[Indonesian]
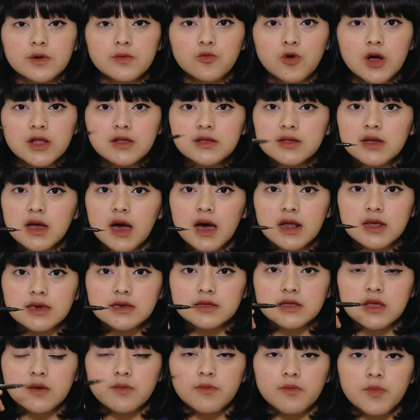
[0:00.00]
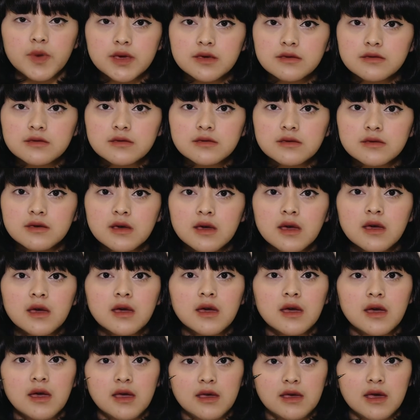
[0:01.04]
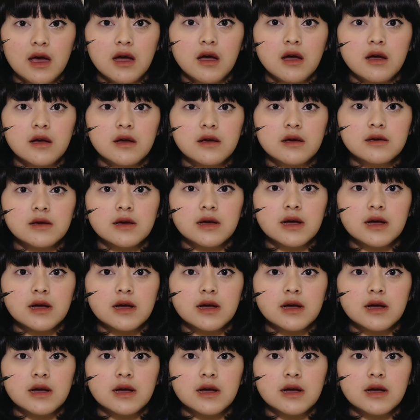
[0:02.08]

membuat garis tipis yang